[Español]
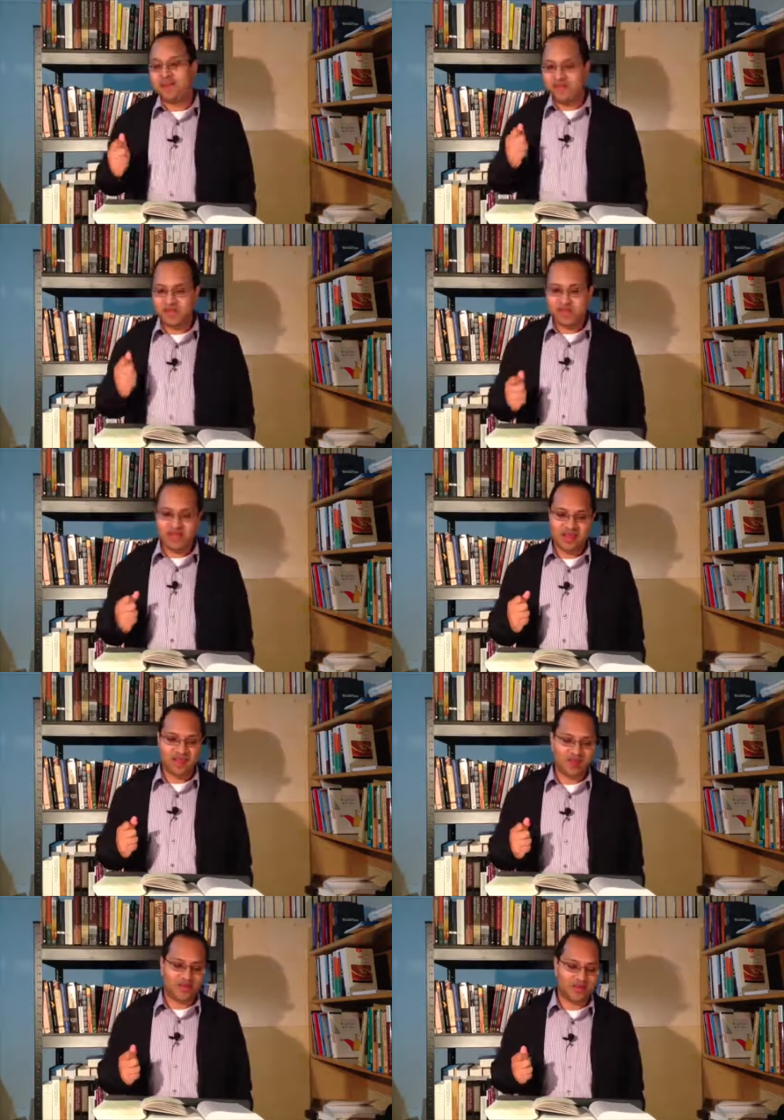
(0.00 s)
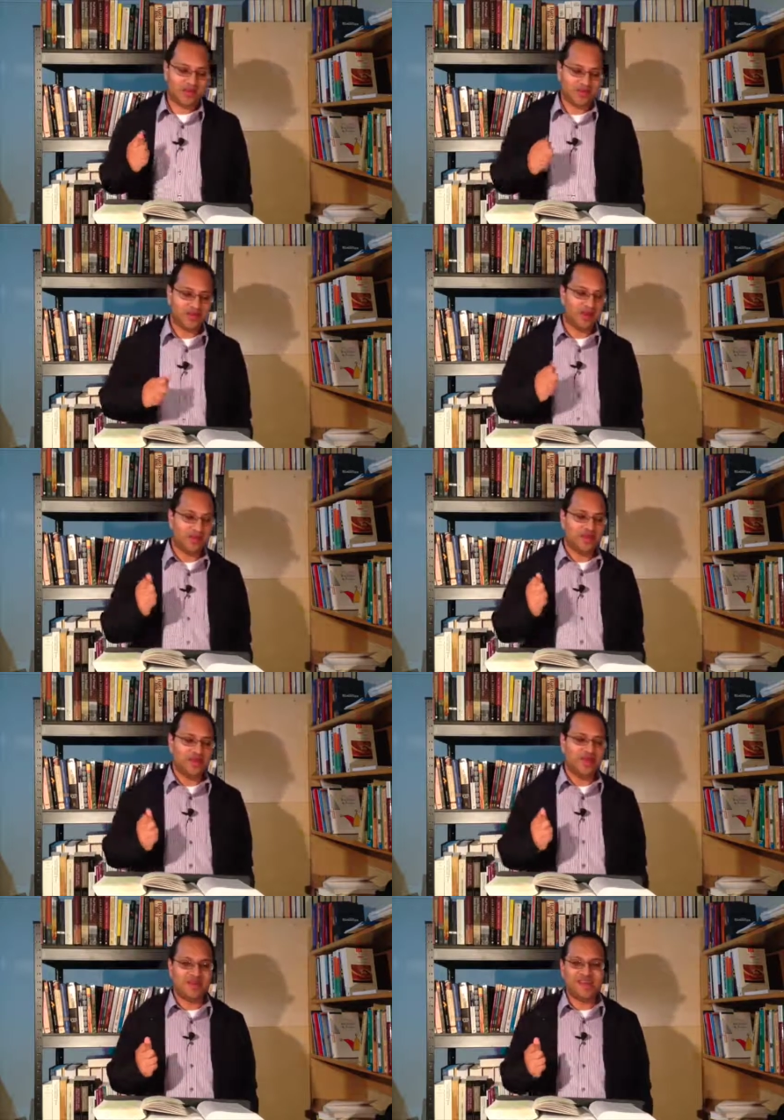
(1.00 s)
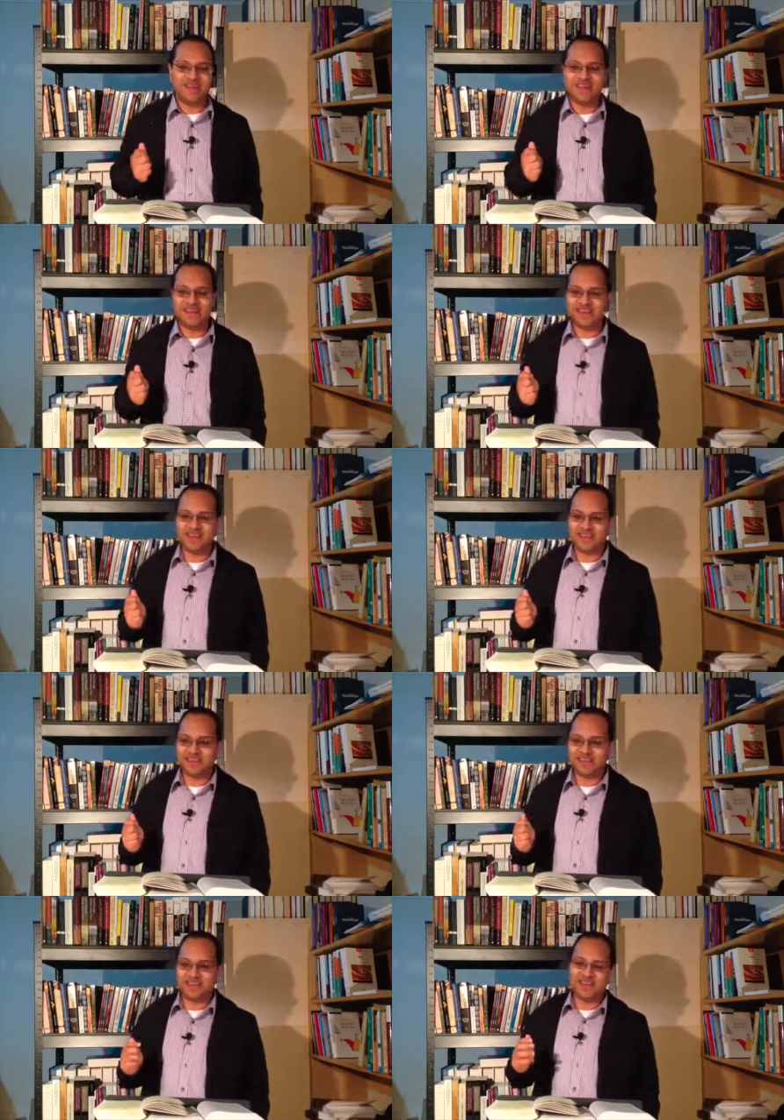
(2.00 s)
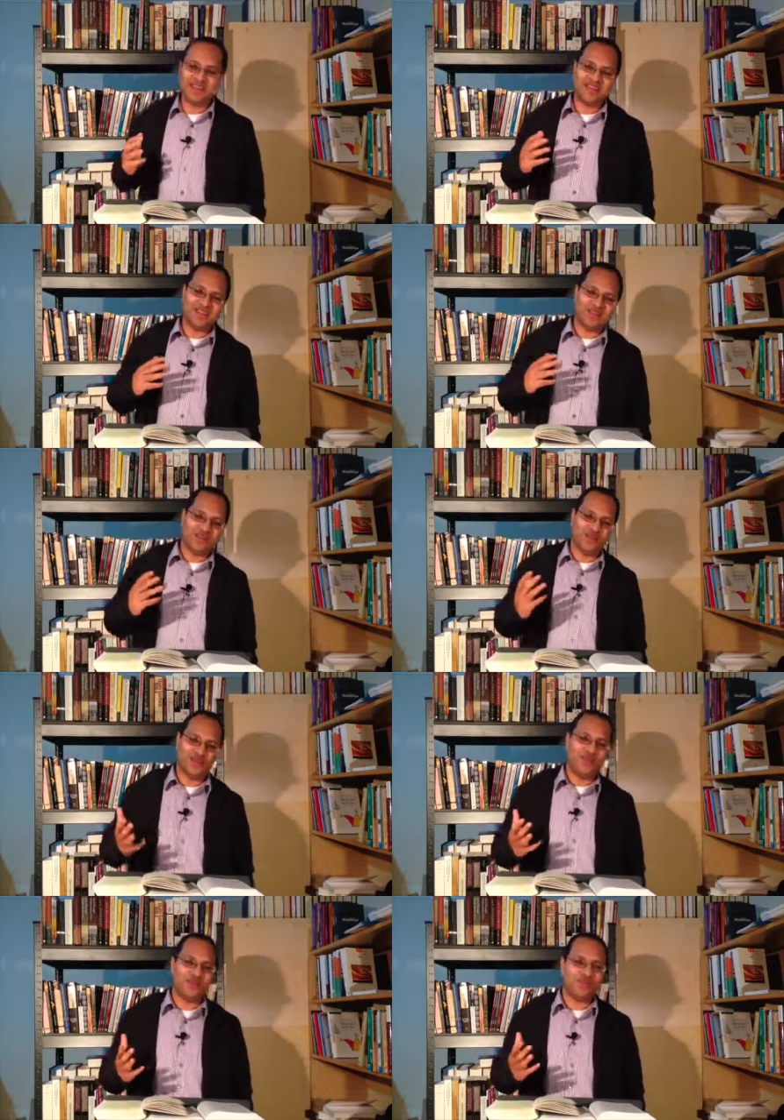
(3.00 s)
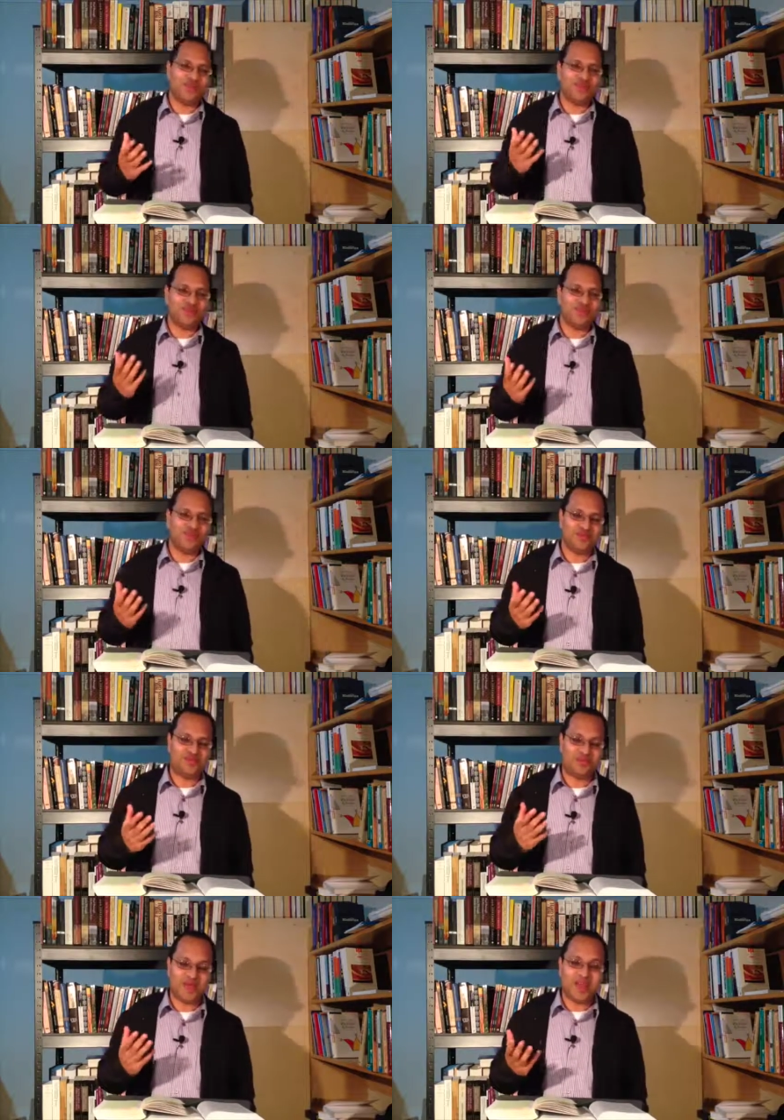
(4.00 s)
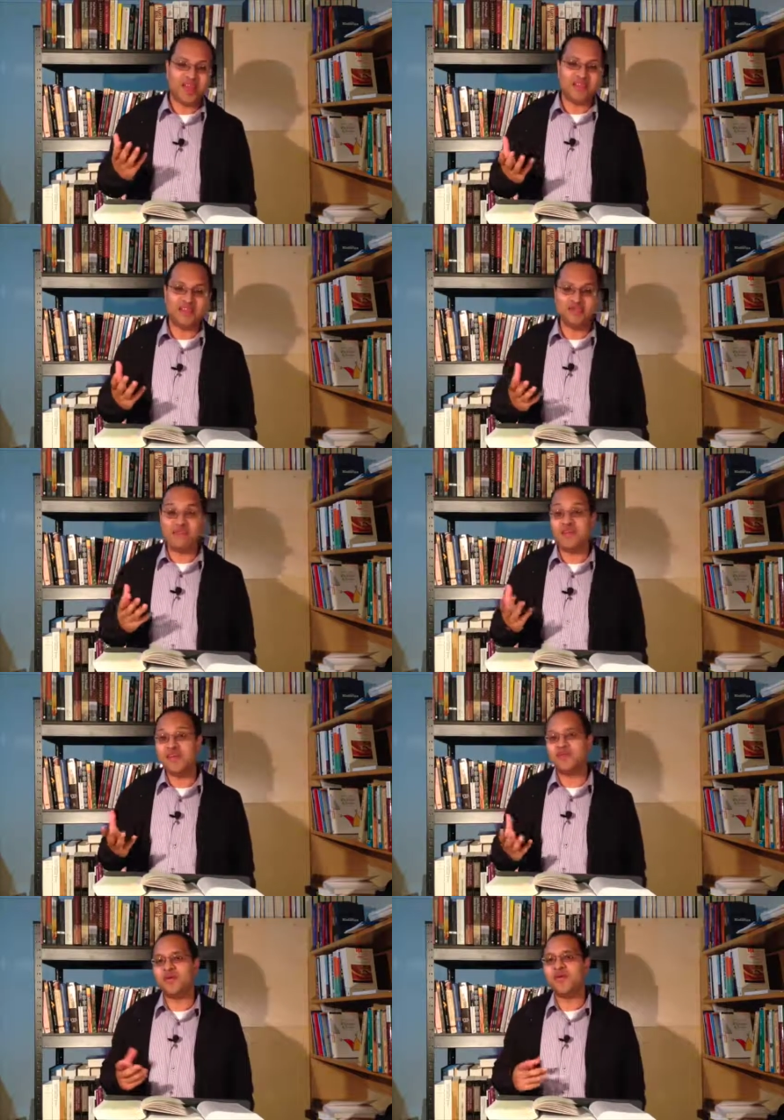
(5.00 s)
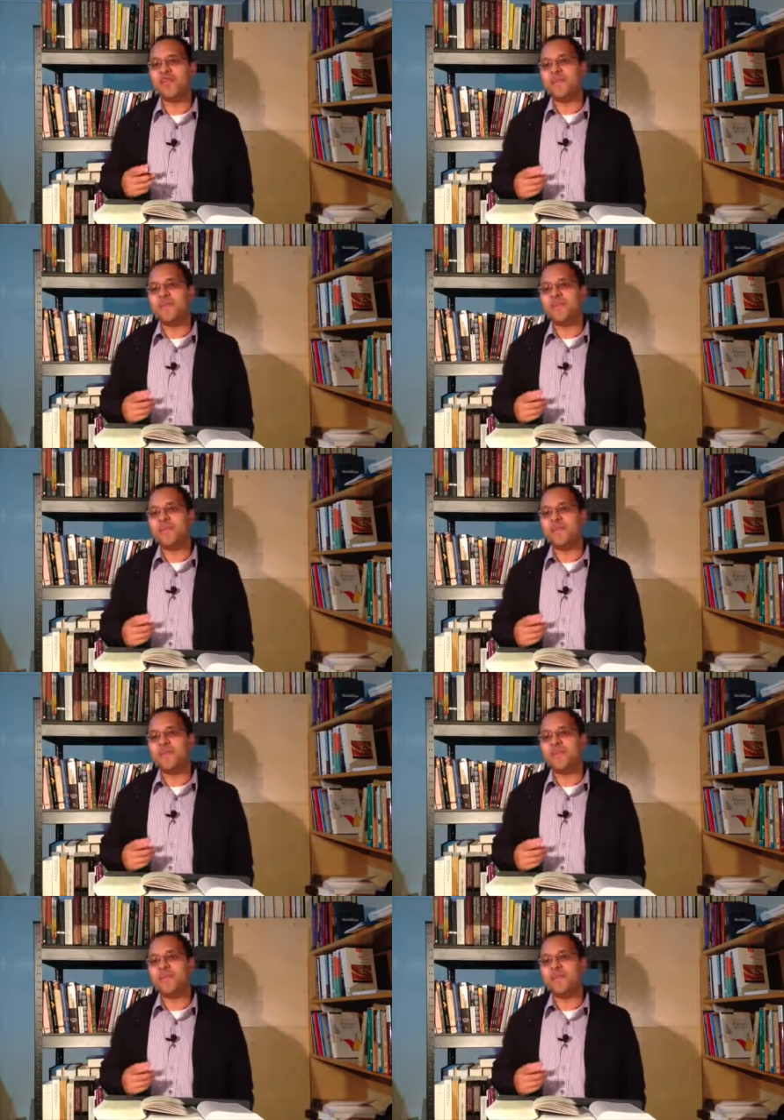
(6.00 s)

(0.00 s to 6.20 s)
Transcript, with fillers: Yo me estaba recordando que un hermano dijo en, su blog, en, su página de Facebook,